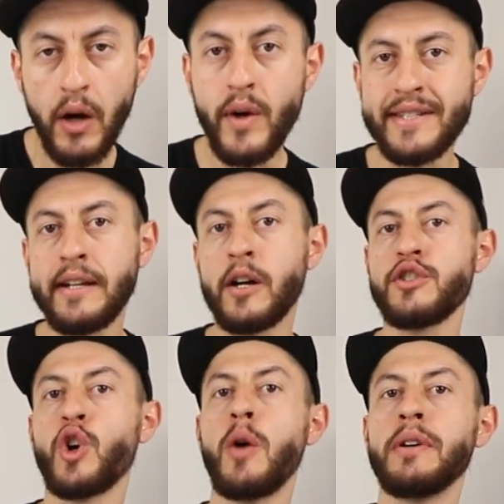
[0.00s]
Questa è una
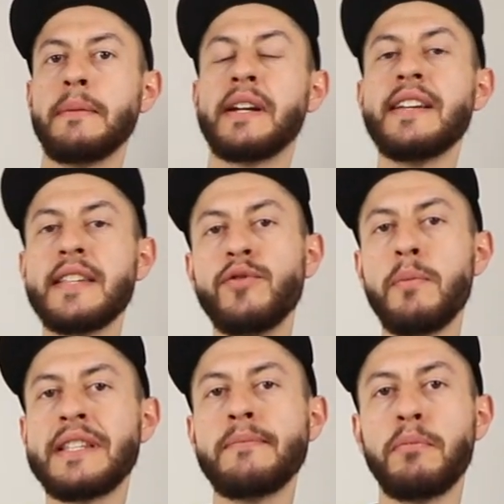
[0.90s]
cosa comoda perché se voi
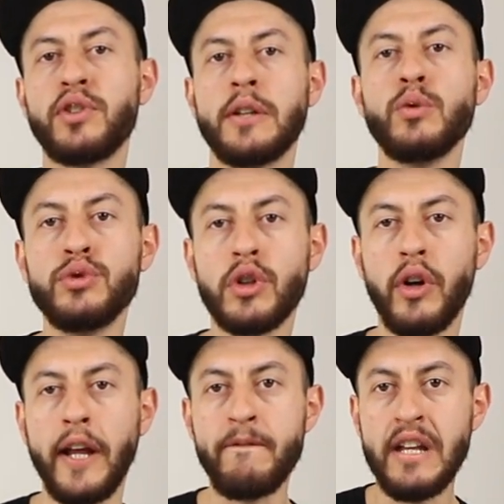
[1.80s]
per esempio portate un
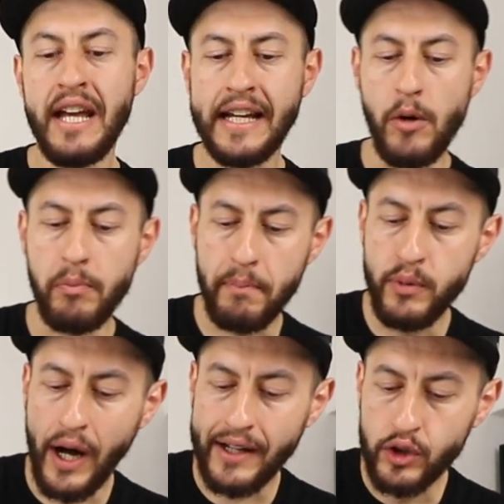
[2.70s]
drone che è un po'
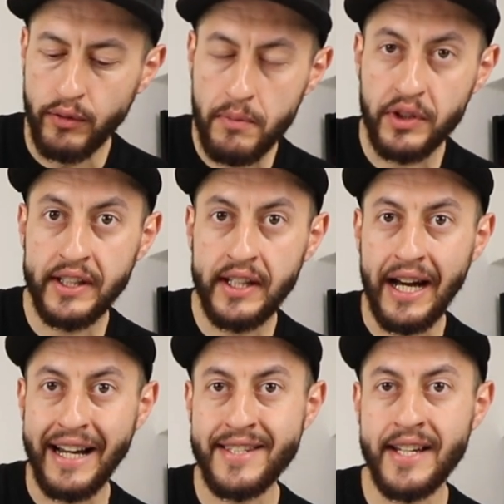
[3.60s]
più alto, voi potete
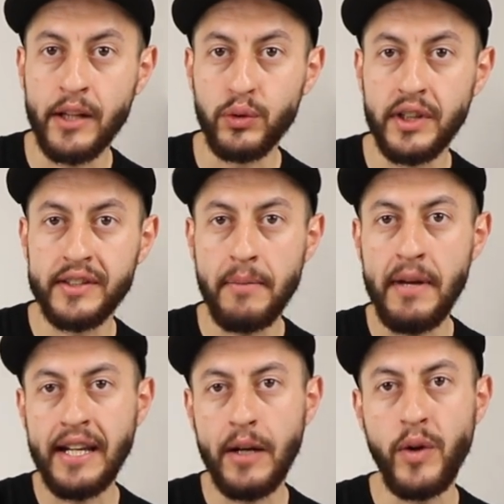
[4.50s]
alzare tutti e tre i
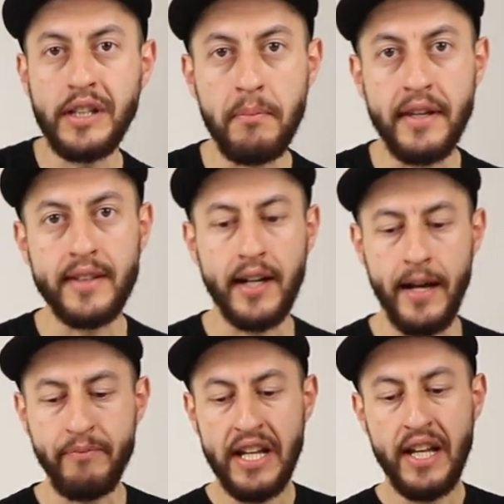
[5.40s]
piani e quindi
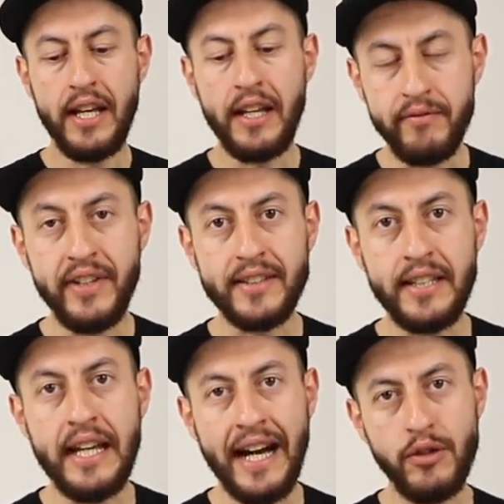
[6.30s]
metterla in
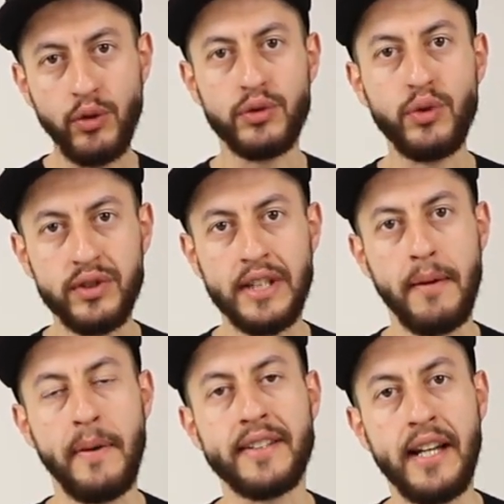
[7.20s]
verticale su tutta la
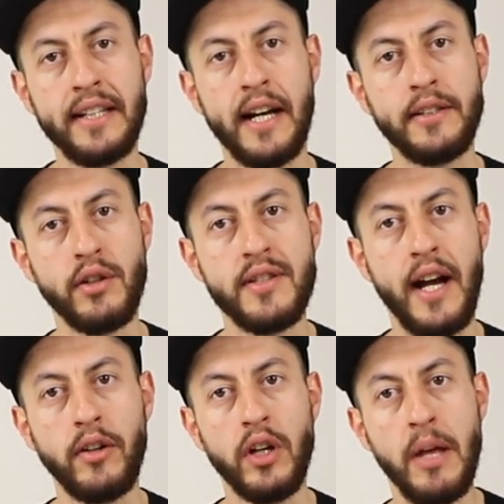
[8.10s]
parte laterale dello
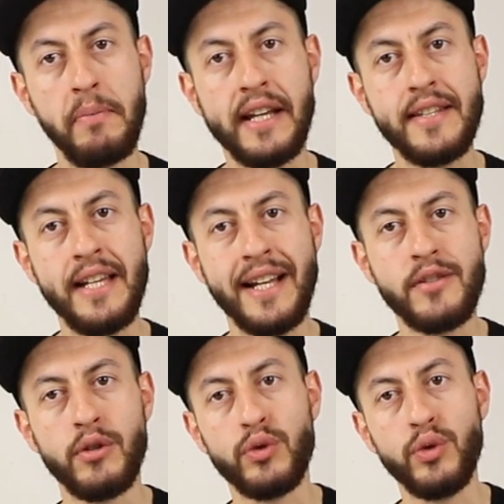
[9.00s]
zaino perché si
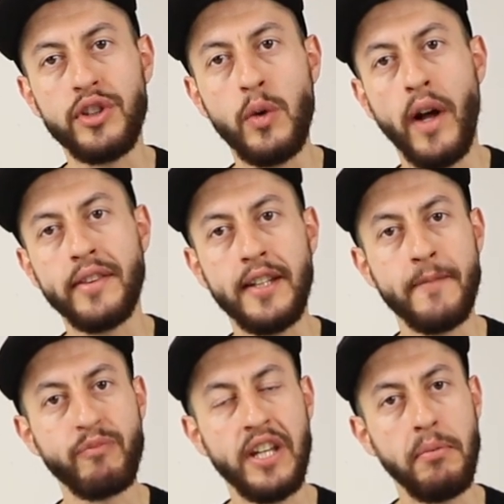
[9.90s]
alzano tutti quanti
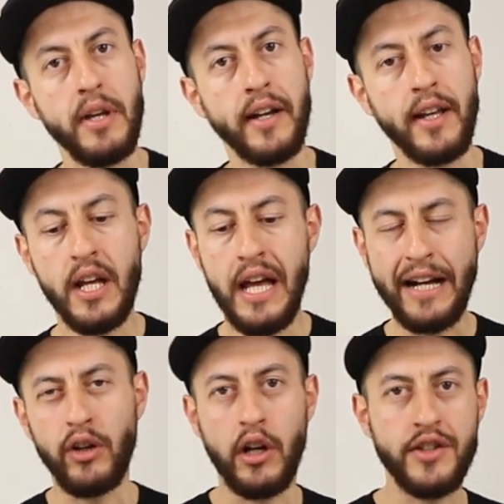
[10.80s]
i piani.
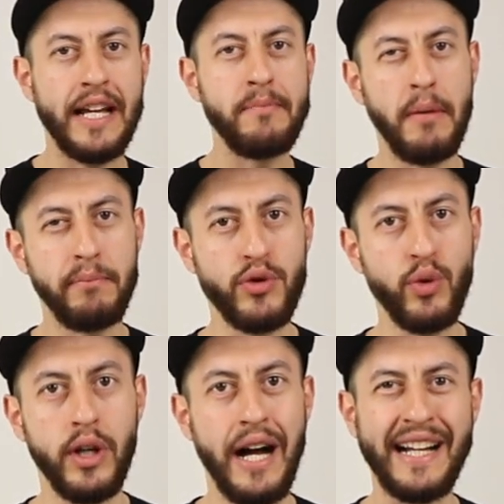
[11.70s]
Ecco la cosa che mi è
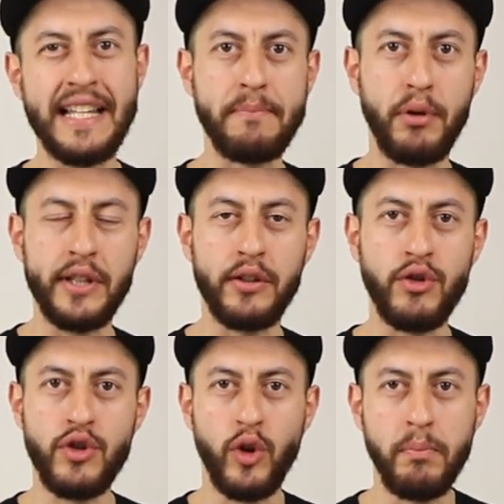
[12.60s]
piaciuta, anche se portate
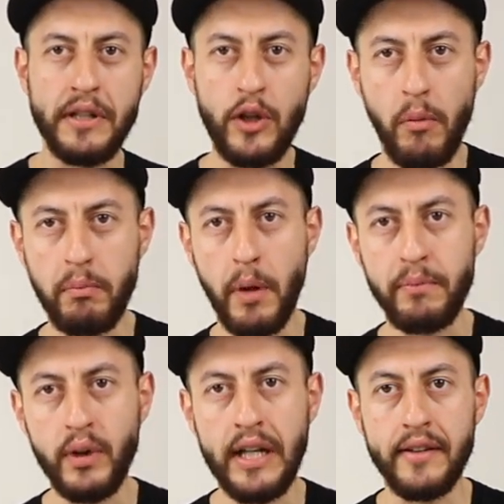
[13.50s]
non so un obiettivo un po'
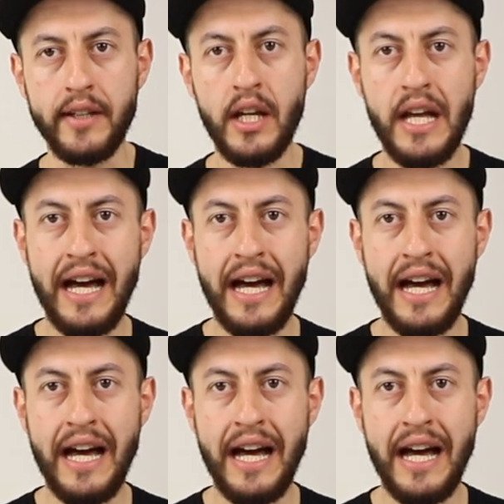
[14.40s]
più grande